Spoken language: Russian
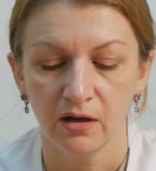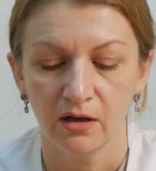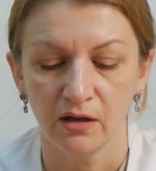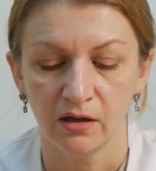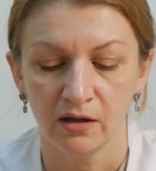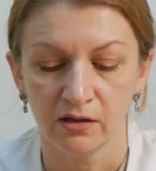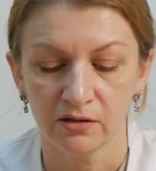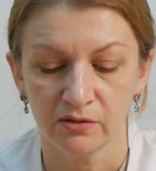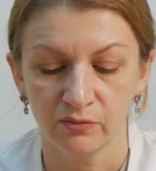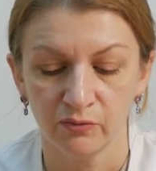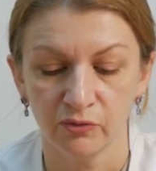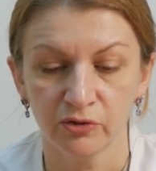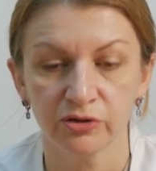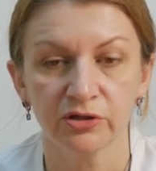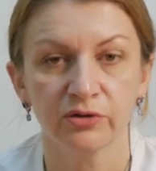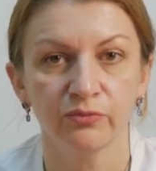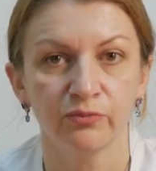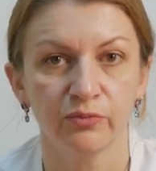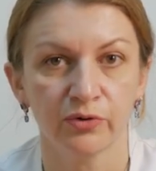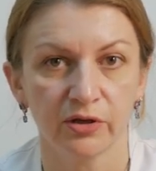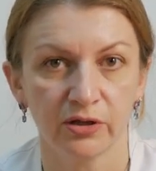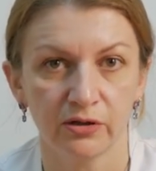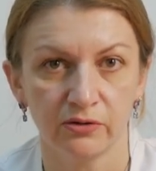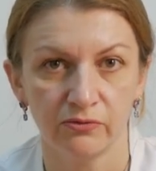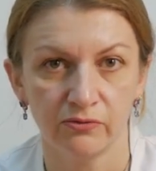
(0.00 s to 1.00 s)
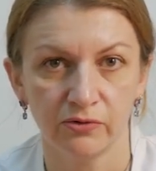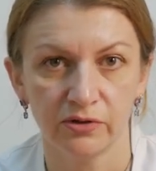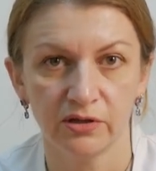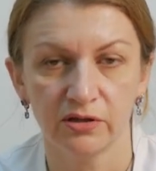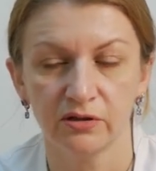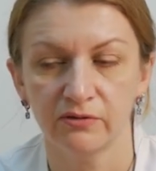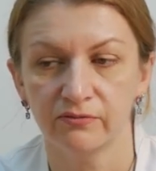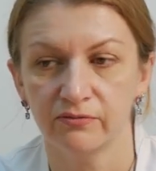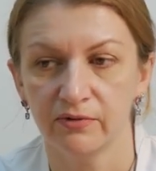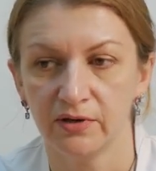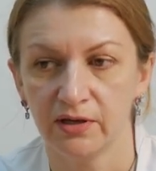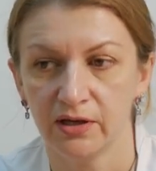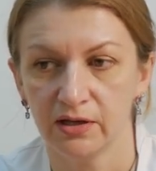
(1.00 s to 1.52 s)
а, смотрим, происходит
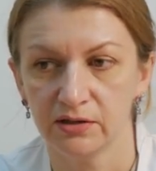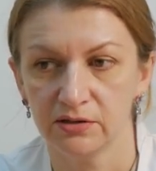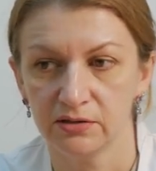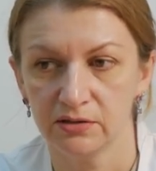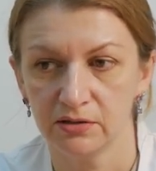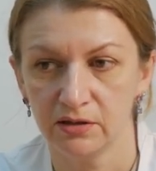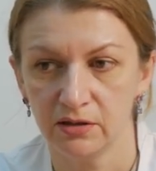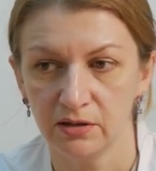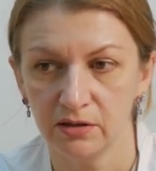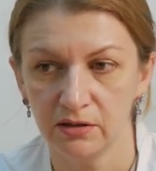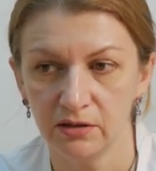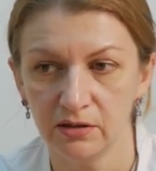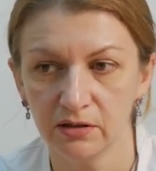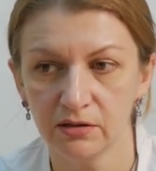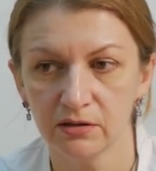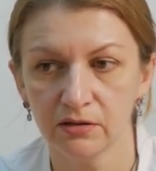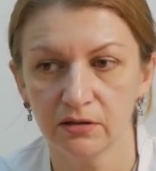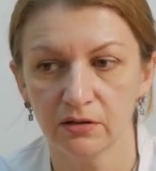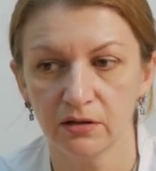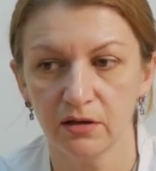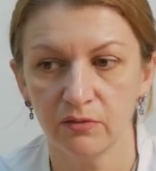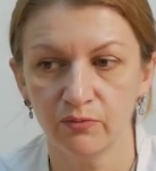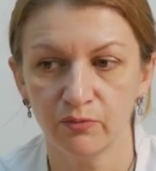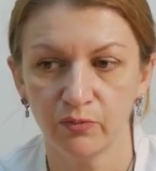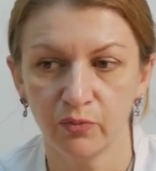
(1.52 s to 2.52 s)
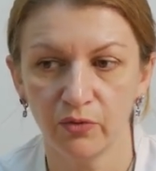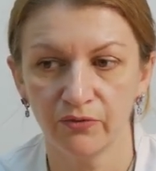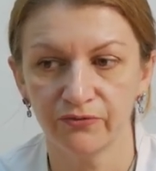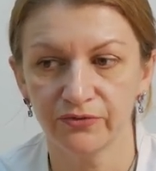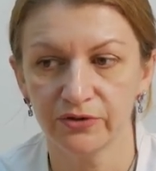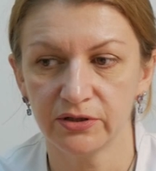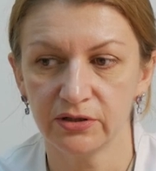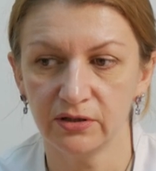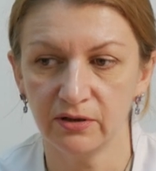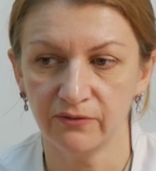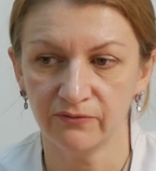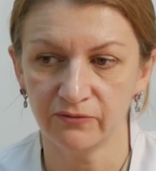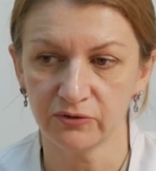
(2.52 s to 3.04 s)
овуляция или нет. И по
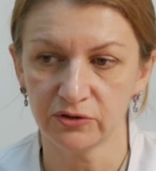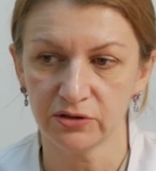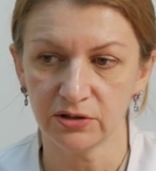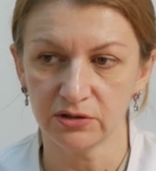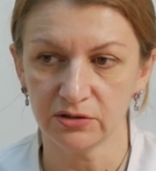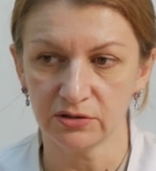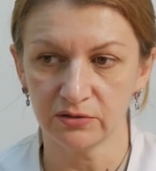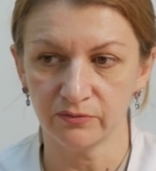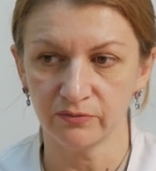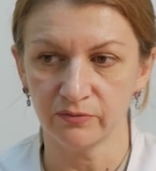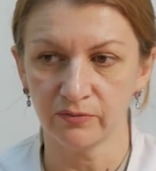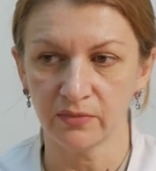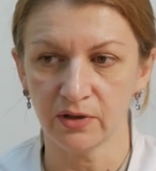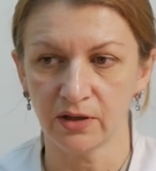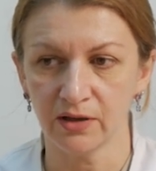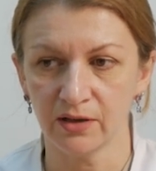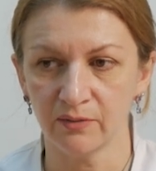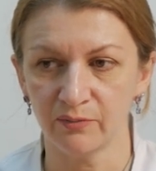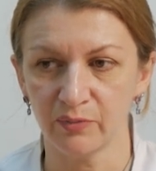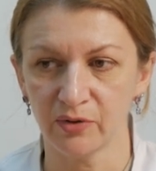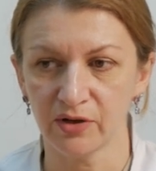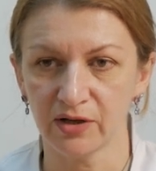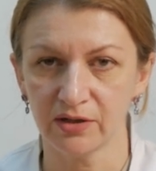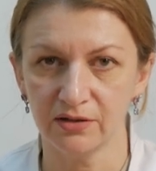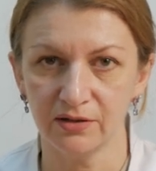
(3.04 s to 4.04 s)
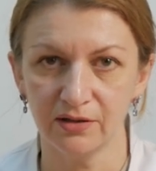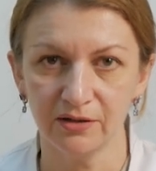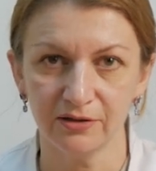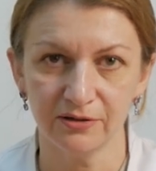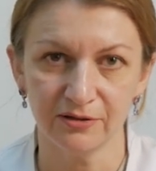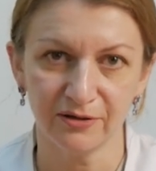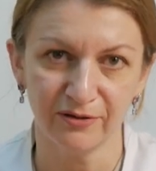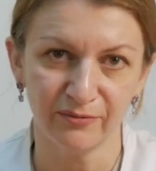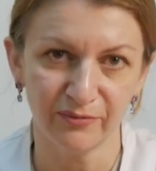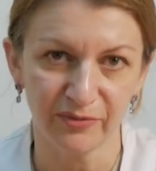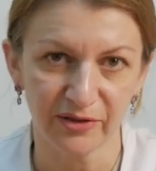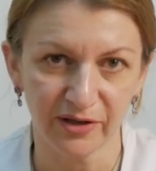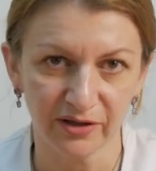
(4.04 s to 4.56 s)
всем вот этим а,
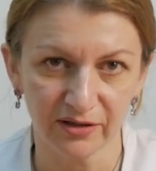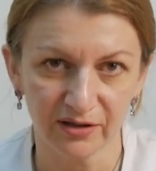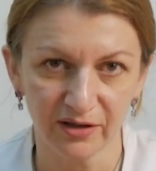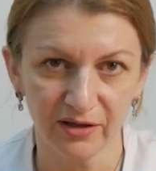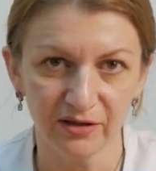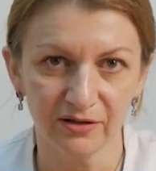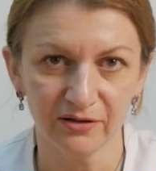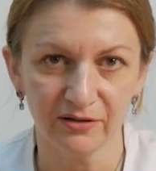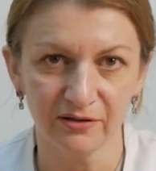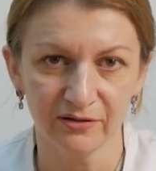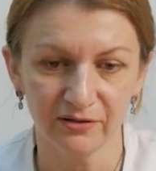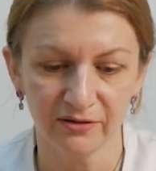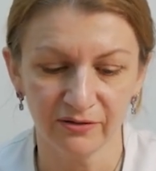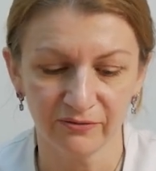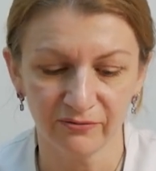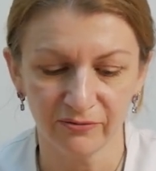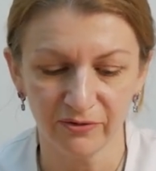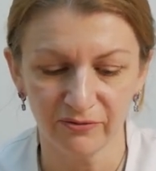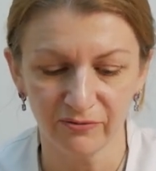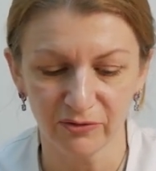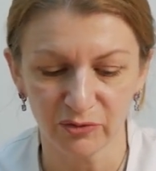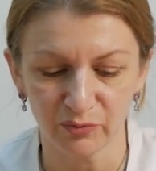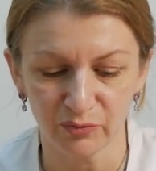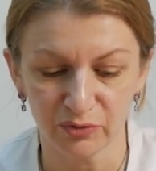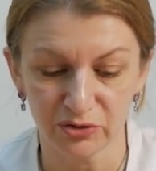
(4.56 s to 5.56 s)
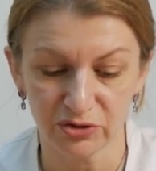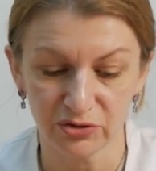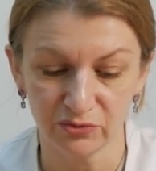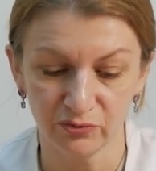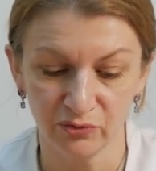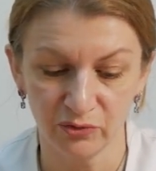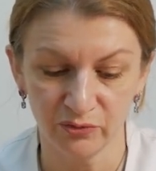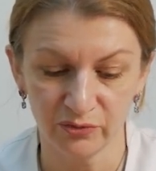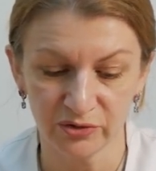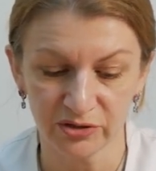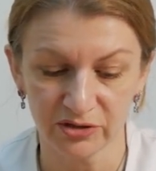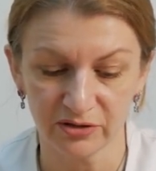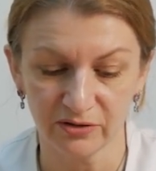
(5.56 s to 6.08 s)
показателям тогда делаем вывод,
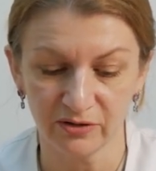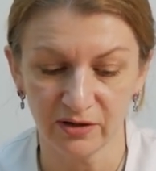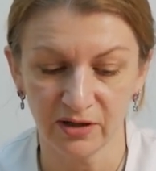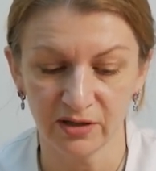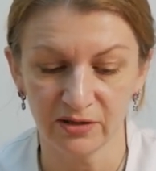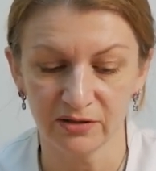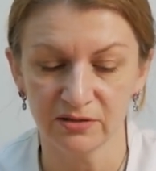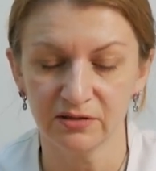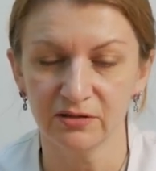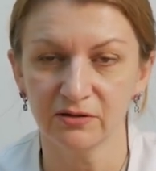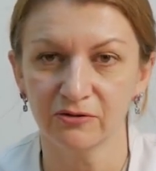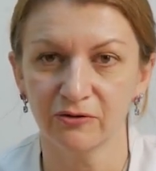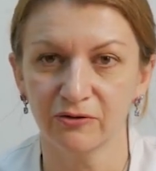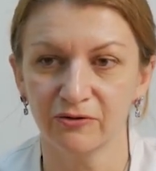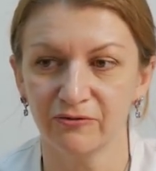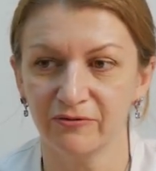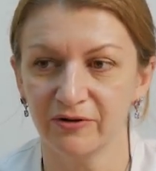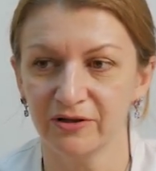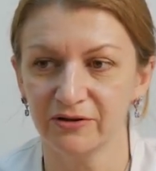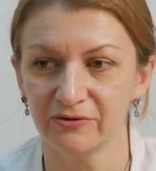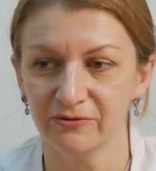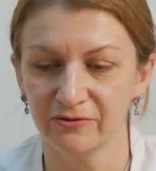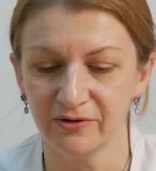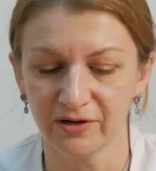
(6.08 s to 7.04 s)
почему менструальный цикл у вас